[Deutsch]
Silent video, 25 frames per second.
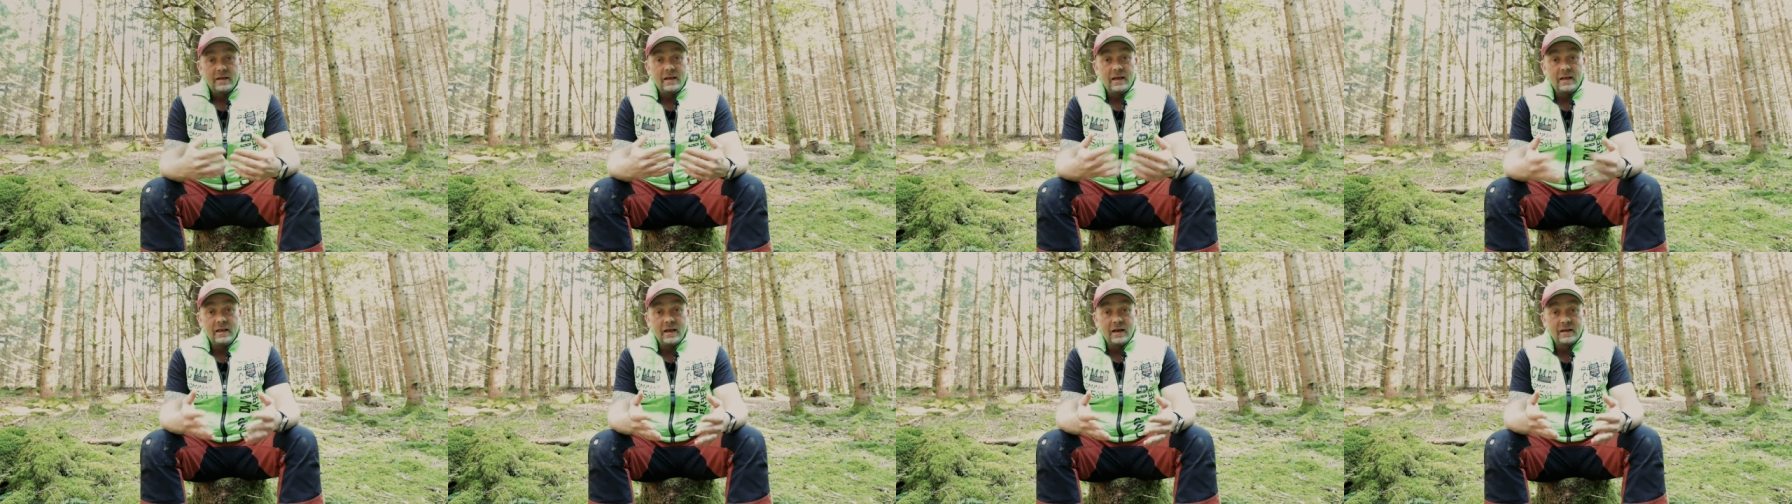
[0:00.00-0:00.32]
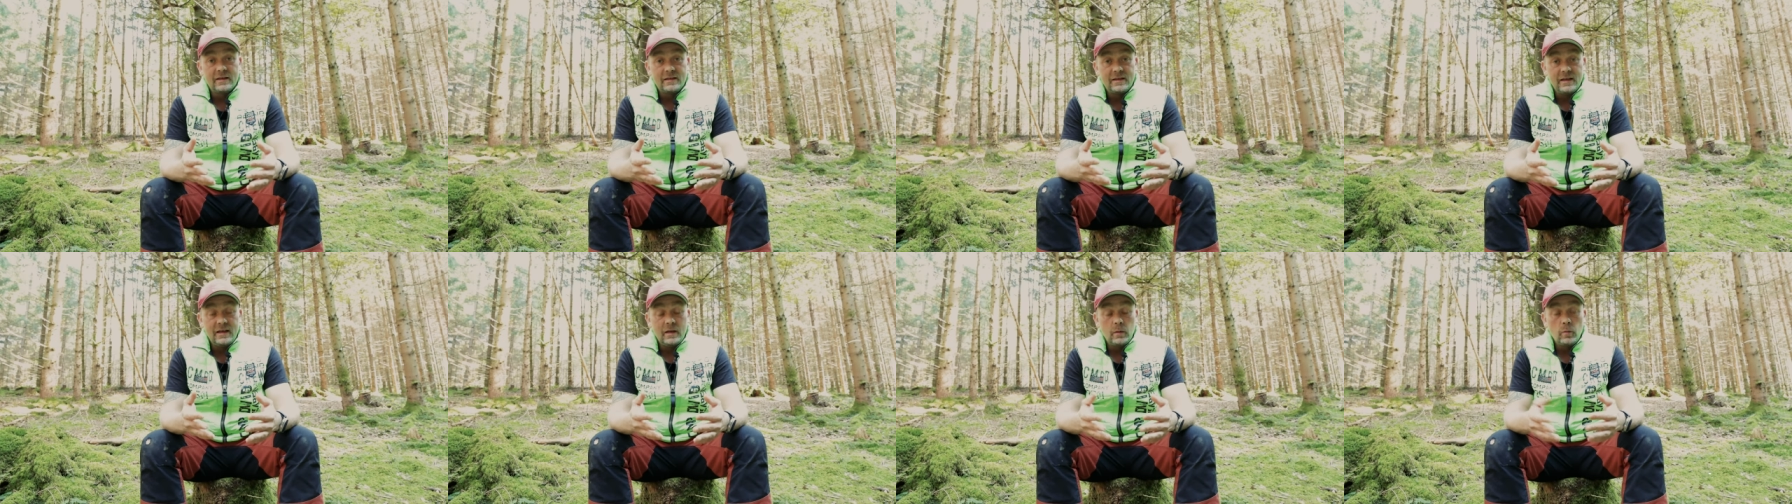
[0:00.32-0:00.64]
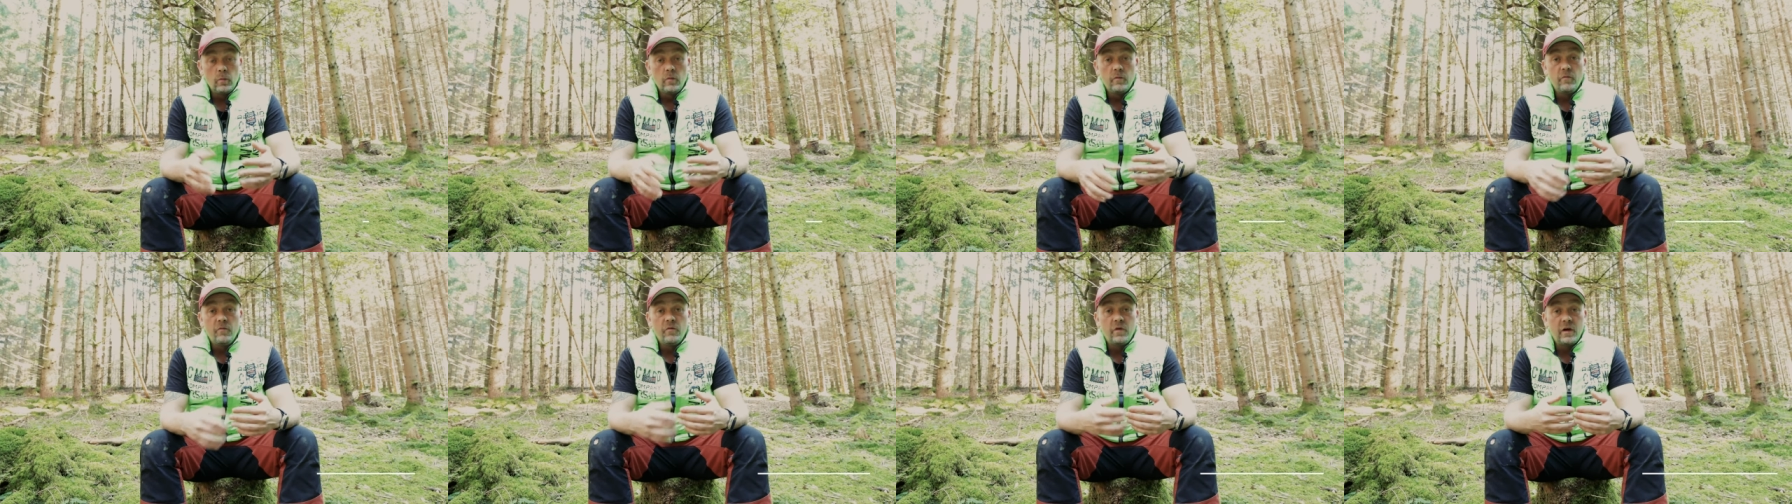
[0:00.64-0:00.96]
je
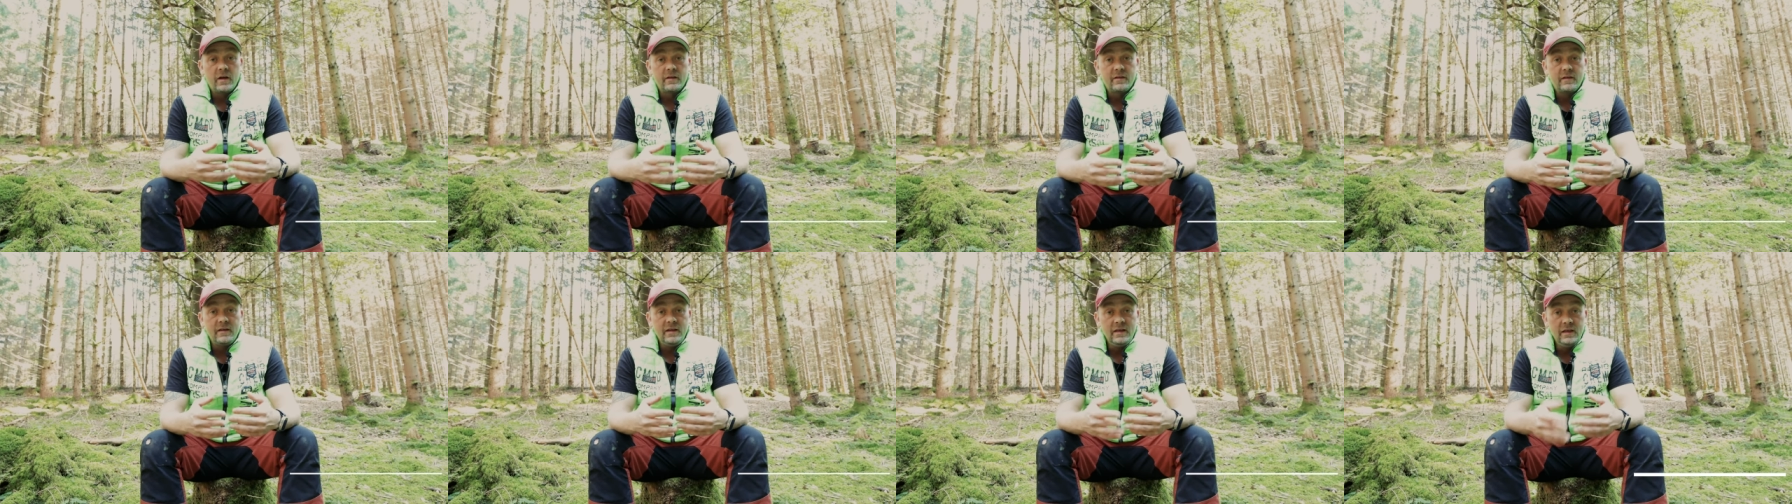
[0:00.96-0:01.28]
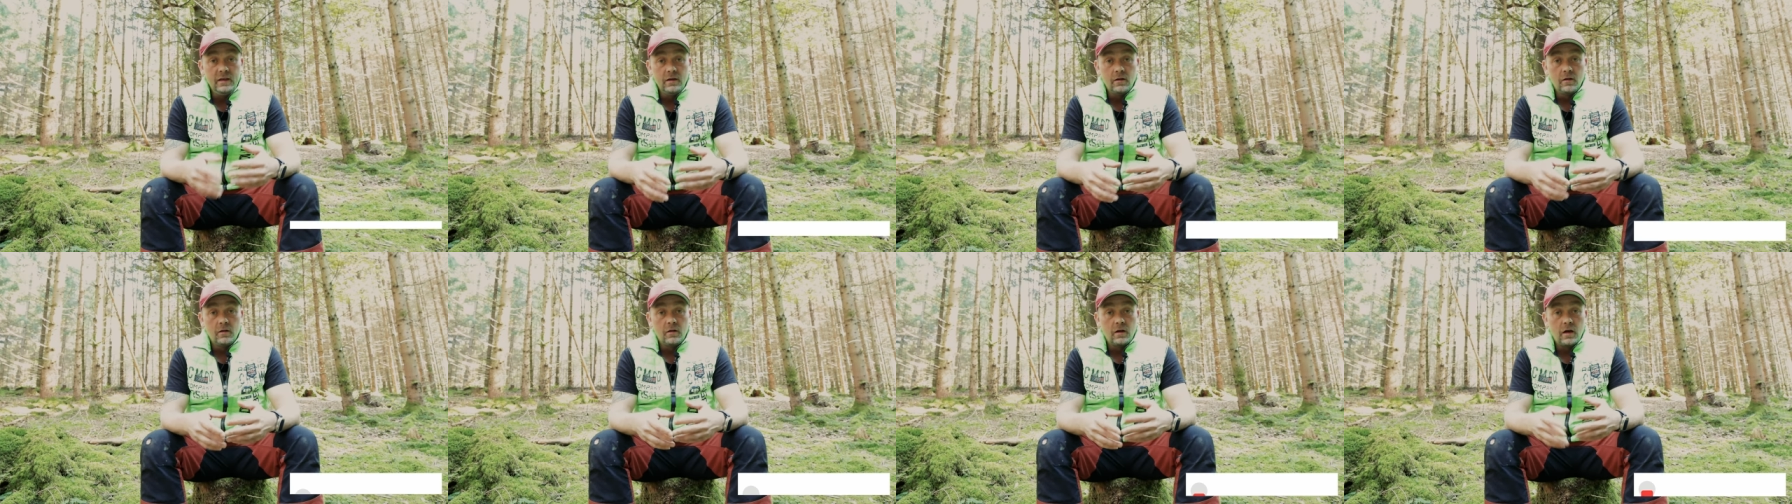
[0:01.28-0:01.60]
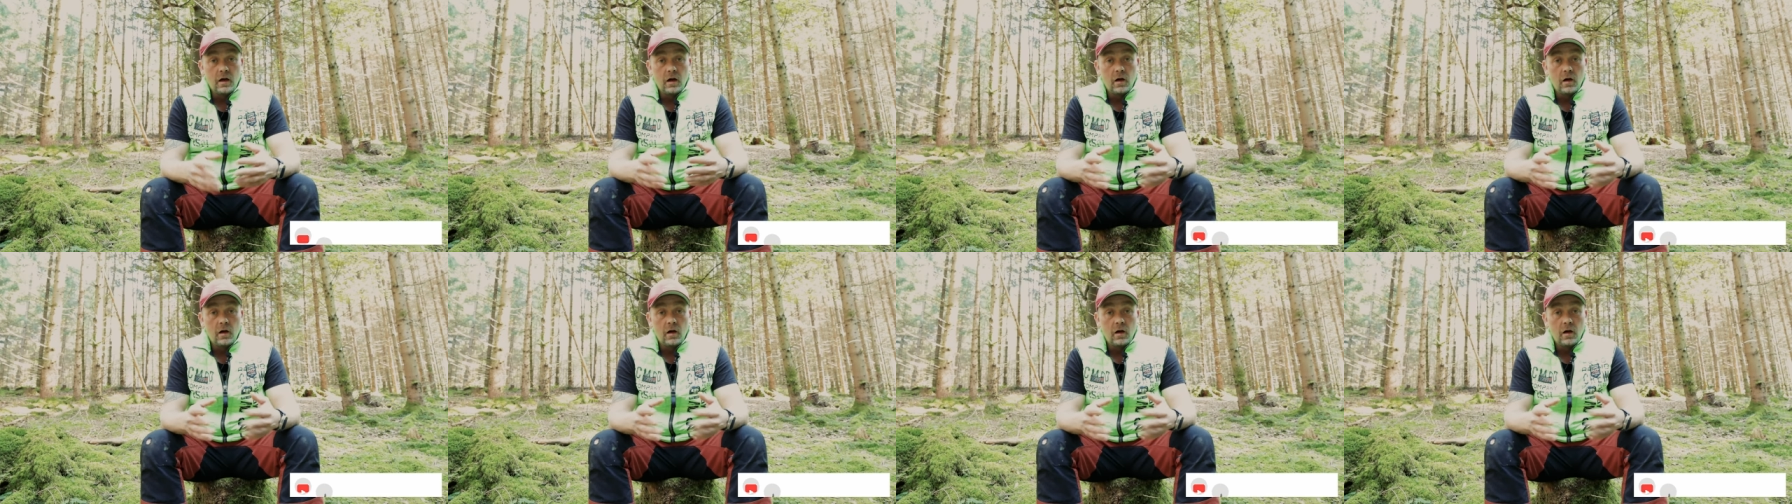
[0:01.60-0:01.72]
nachdem, was ihr